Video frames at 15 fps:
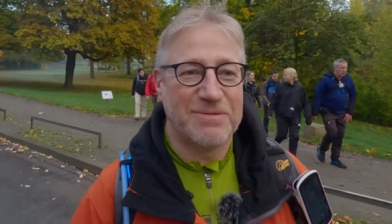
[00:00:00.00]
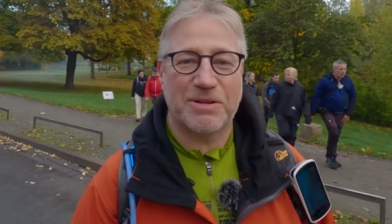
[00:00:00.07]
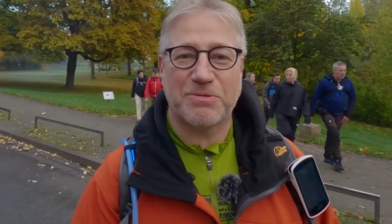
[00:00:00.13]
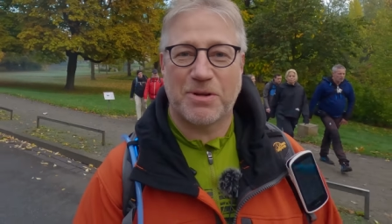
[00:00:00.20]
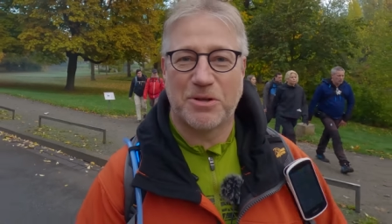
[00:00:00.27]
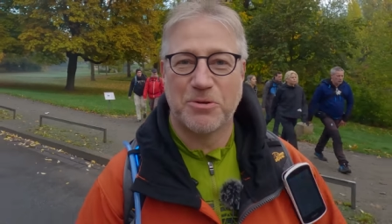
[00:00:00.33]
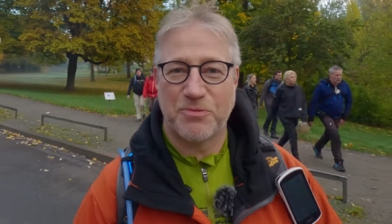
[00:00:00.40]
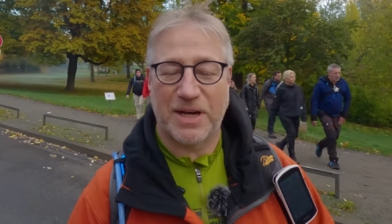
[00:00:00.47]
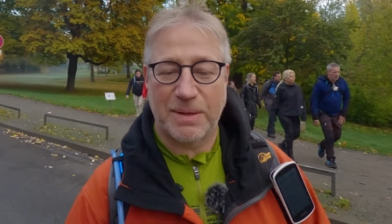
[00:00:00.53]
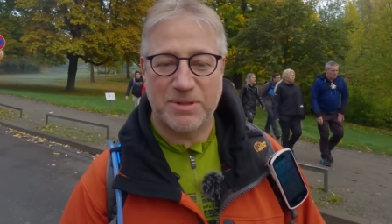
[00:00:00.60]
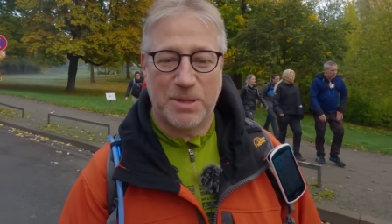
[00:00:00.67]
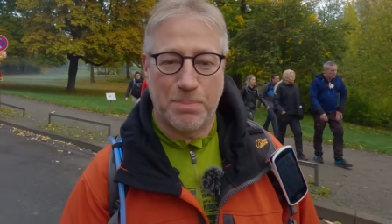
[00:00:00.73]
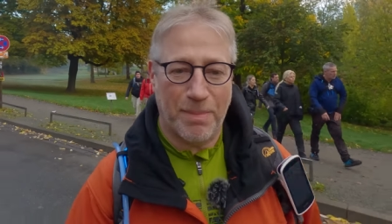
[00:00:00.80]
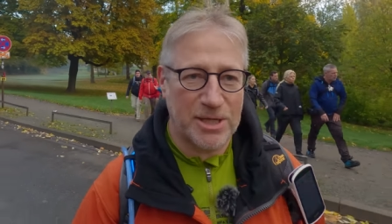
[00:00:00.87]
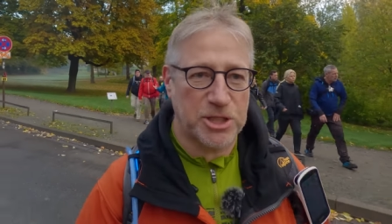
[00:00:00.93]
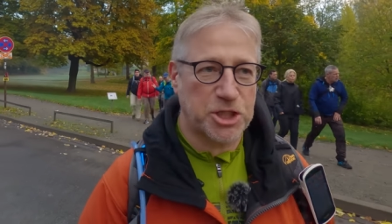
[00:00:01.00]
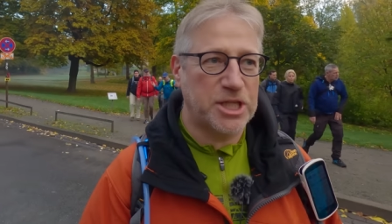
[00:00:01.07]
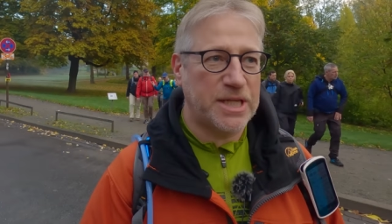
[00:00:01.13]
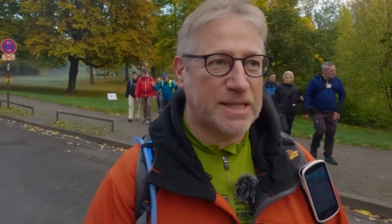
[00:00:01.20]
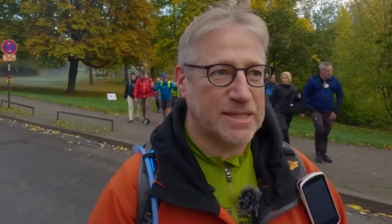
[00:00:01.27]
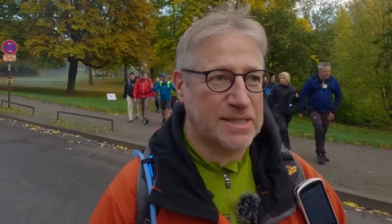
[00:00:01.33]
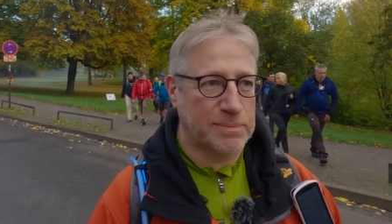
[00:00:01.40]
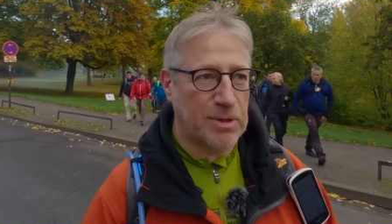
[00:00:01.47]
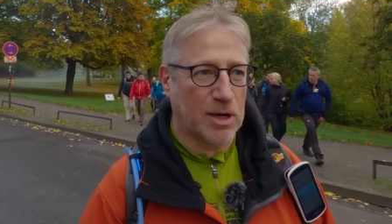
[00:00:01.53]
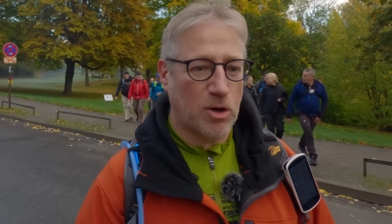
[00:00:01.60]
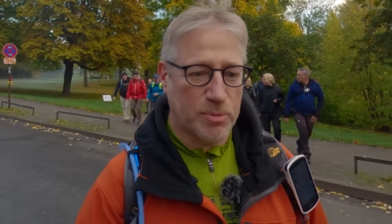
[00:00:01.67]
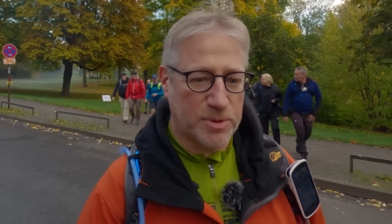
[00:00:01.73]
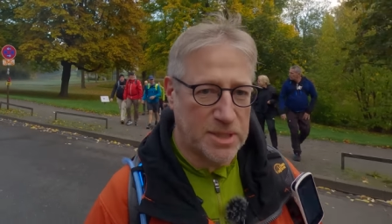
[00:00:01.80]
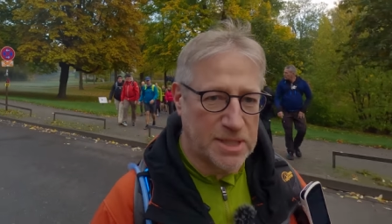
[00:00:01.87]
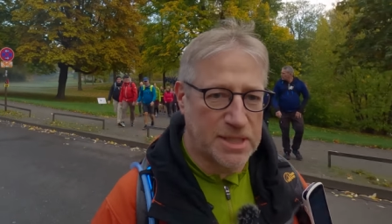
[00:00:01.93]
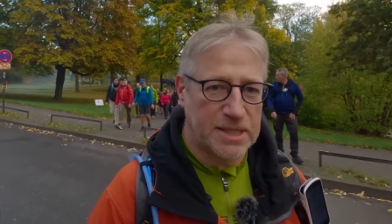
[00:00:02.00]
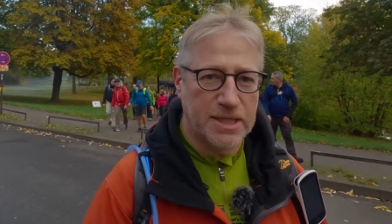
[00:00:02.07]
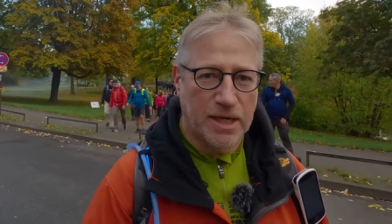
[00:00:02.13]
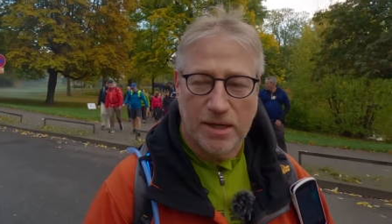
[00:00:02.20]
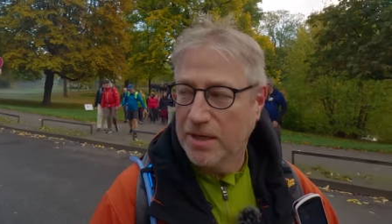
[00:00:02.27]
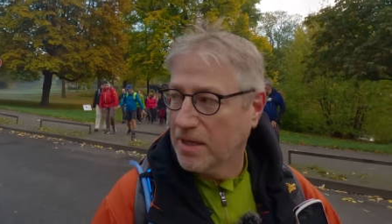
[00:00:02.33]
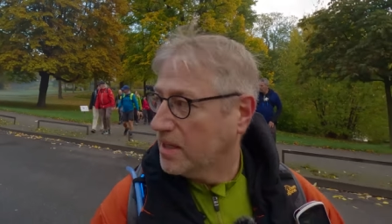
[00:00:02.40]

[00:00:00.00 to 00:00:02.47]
ich weiß, in Hannover gibt es den Maschsee, das ist aber, glaube ich, nicht hier.